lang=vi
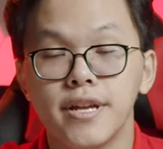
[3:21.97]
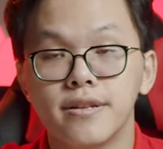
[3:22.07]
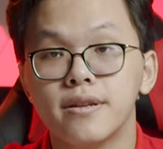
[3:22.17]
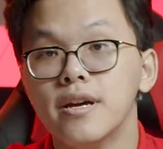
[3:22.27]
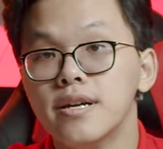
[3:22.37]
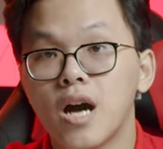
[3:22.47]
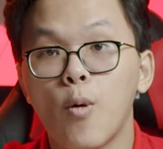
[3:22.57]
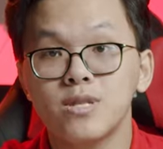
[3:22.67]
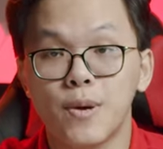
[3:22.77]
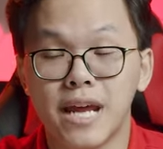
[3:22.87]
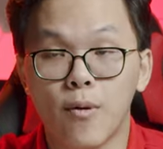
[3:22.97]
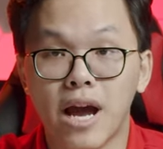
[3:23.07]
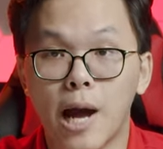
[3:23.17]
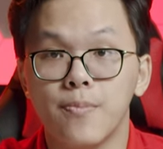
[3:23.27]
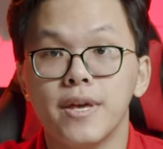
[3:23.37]
tuy nhiên, không có gì bàn nào
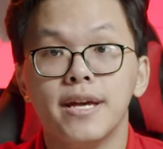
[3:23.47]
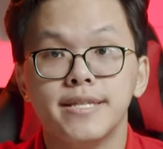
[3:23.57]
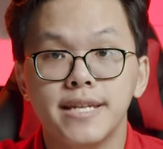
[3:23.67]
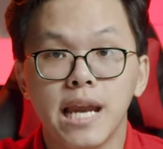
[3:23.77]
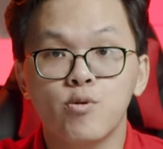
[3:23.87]
cả. Chiếc